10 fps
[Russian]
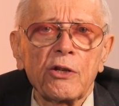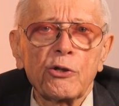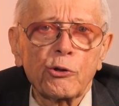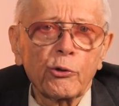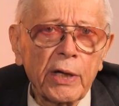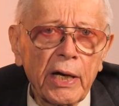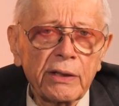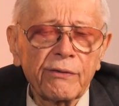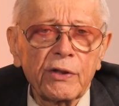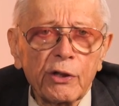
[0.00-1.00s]

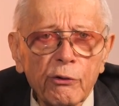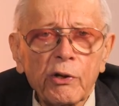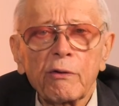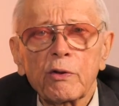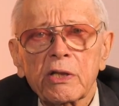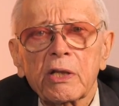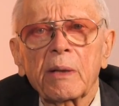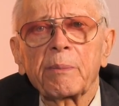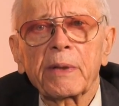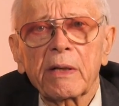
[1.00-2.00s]
Зюганов и руководство
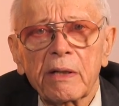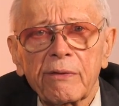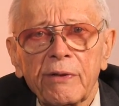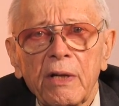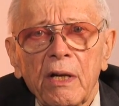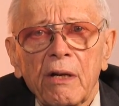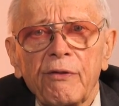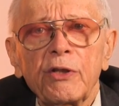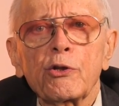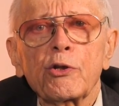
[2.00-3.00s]
КПРФ –
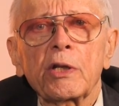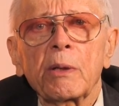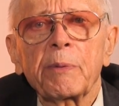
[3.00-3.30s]
вынуждены